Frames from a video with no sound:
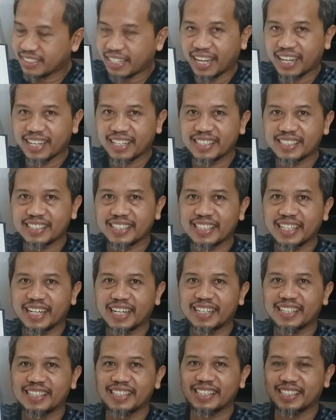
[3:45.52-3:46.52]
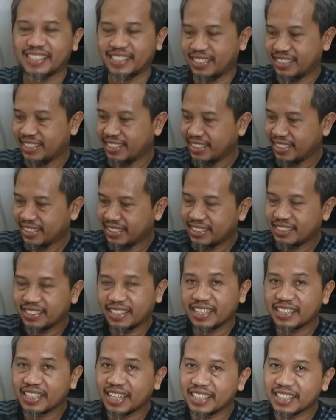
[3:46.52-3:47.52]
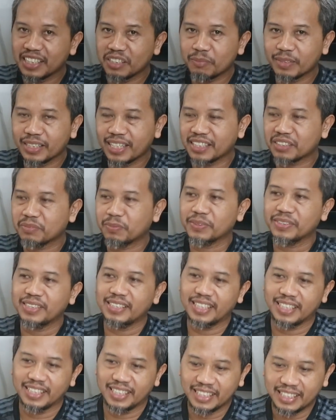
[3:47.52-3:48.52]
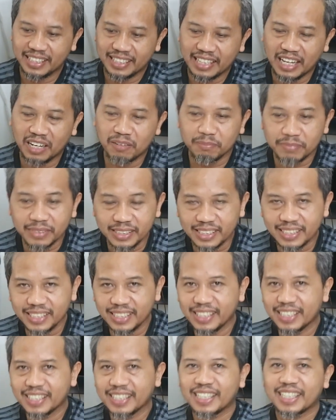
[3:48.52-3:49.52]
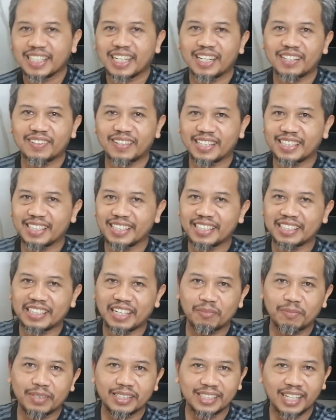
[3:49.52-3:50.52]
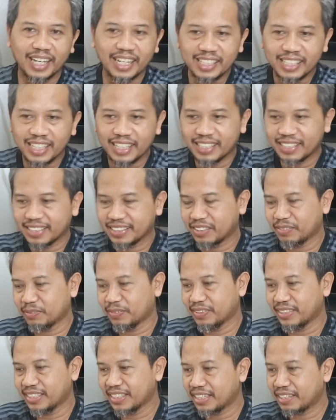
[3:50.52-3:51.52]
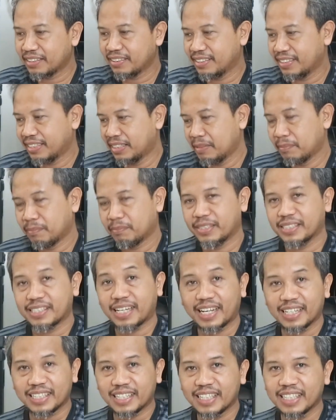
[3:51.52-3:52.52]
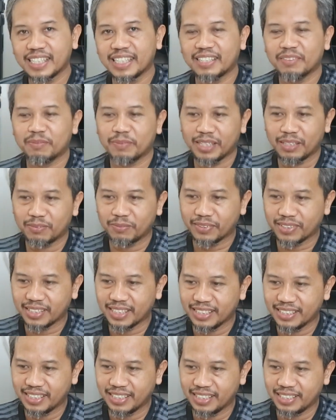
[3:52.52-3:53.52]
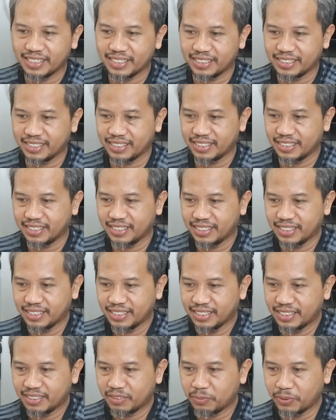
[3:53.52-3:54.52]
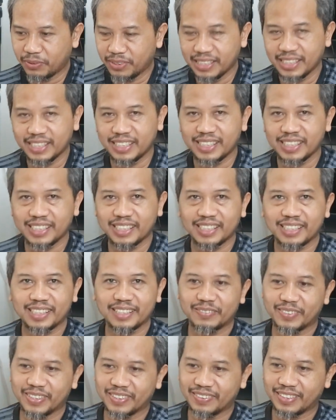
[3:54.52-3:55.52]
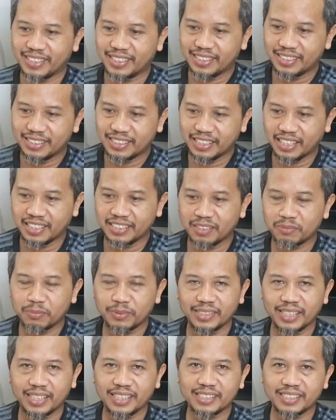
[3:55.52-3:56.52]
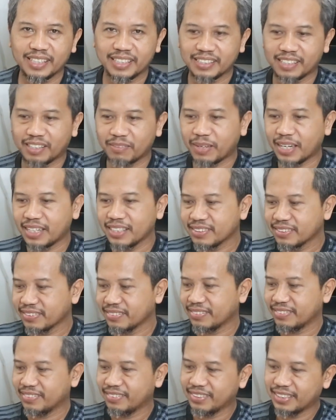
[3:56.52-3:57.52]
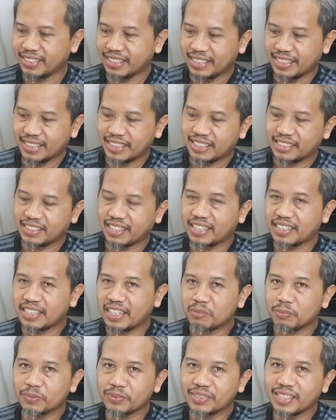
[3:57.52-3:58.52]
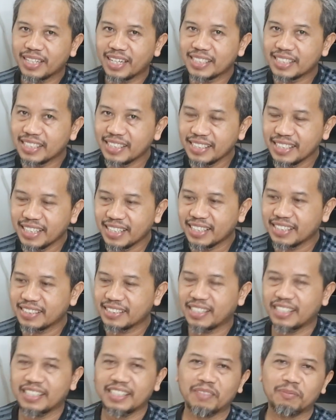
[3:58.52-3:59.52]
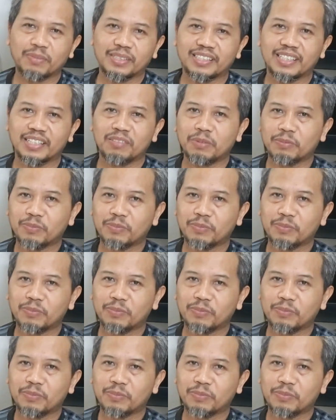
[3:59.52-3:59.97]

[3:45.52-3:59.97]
Nah ini ya, saya nggak ingin mengeksposnya, tapi kalau ada yang nggak percaya, kemudian misalkan nih melaporkan saya ke polisi bahwa saya punya ijazah palsu, saya punya aslinya, saya bisa